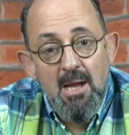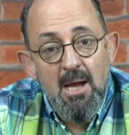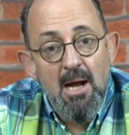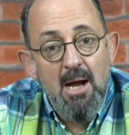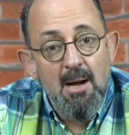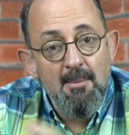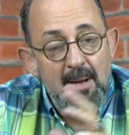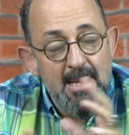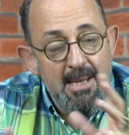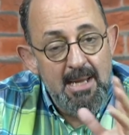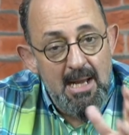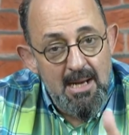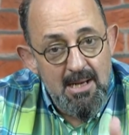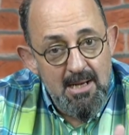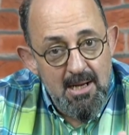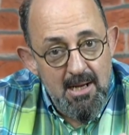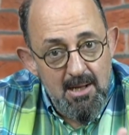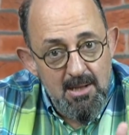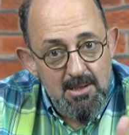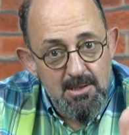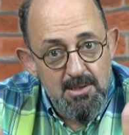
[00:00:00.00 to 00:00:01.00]
Ama gel
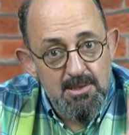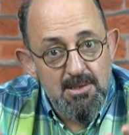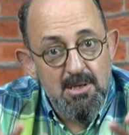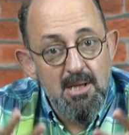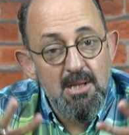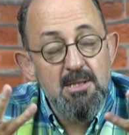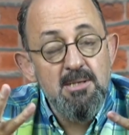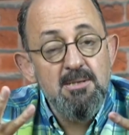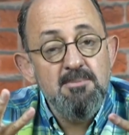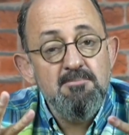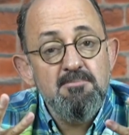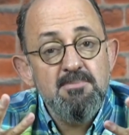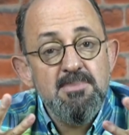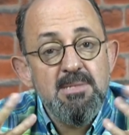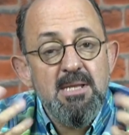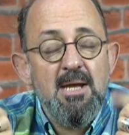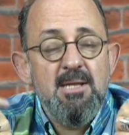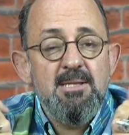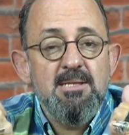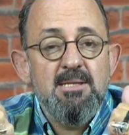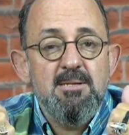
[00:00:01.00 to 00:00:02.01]
kaldıralım
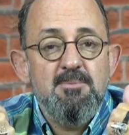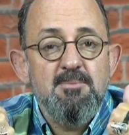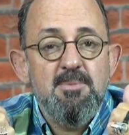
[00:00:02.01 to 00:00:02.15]
dendi